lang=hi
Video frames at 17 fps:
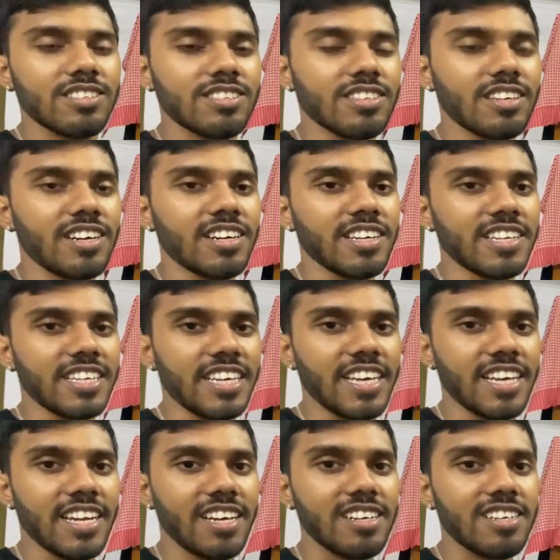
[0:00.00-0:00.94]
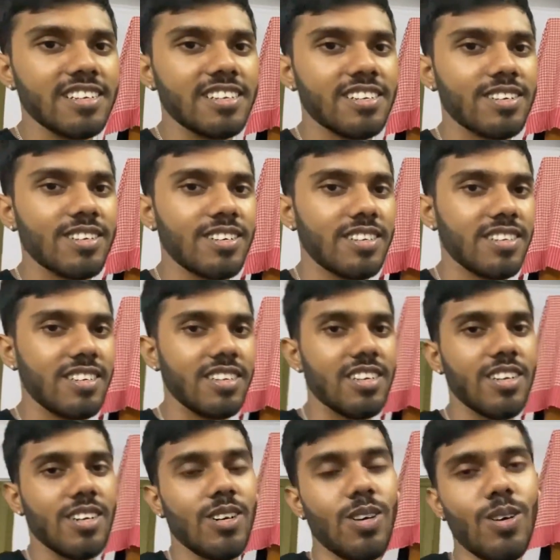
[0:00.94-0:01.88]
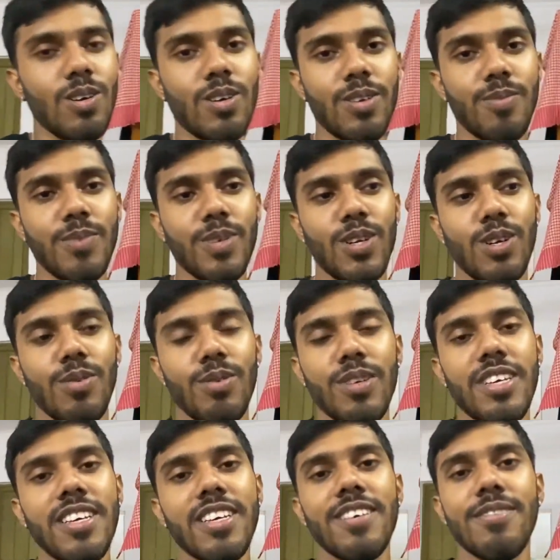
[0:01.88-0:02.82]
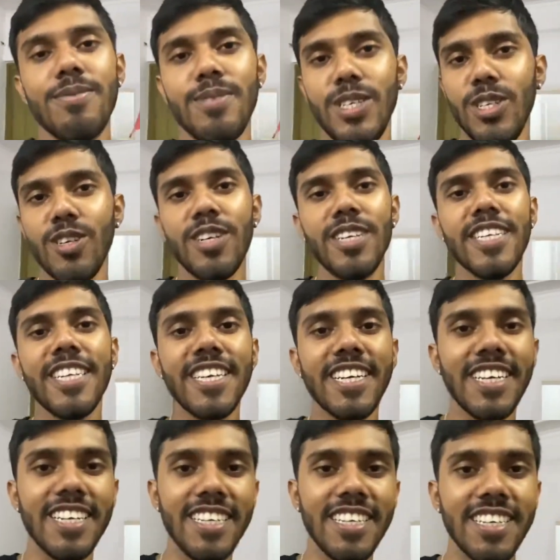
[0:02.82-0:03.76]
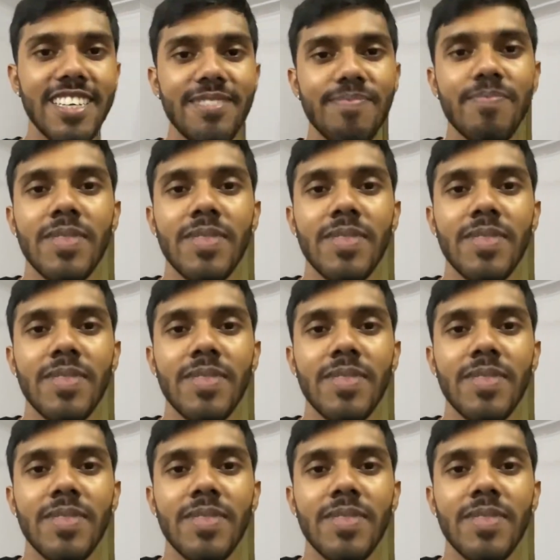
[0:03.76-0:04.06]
साढ़े ग्यारह और मेरे को अभी वीडियो एडिटिंग करनी है